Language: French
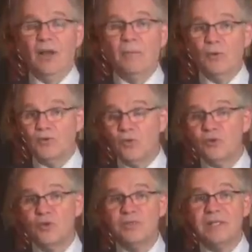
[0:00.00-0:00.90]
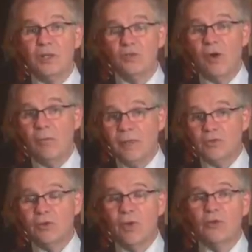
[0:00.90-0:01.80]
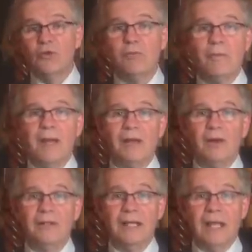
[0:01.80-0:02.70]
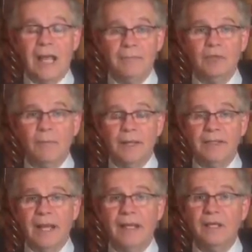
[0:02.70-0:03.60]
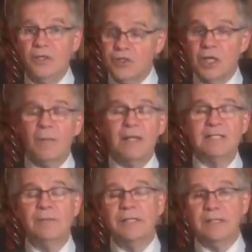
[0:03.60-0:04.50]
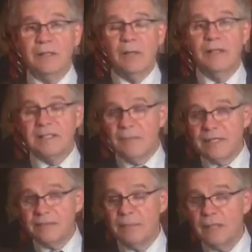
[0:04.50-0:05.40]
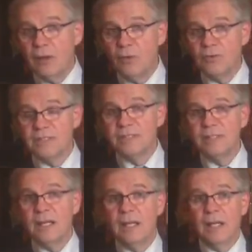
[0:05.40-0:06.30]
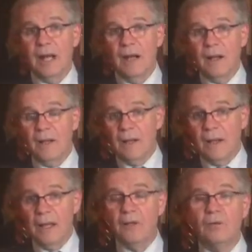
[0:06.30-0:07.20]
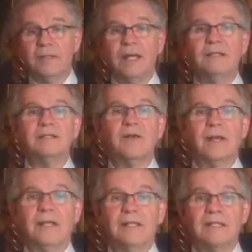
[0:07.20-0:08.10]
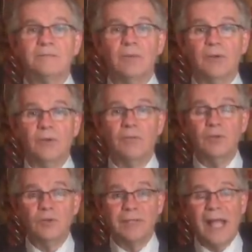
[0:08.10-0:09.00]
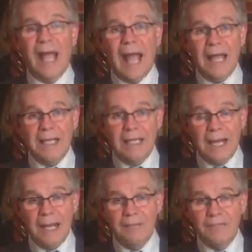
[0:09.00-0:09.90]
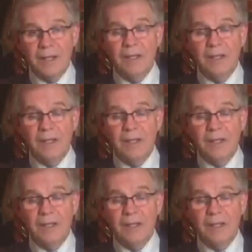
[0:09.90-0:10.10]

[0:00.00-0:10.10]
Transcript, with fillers: Alors bonjour, jeudi le 3 mai, je suis de retour pour ma chronique hebdomadaire. J'ai commencé, ma semaine lundi en rencontrant des organismes communautaires à Lille,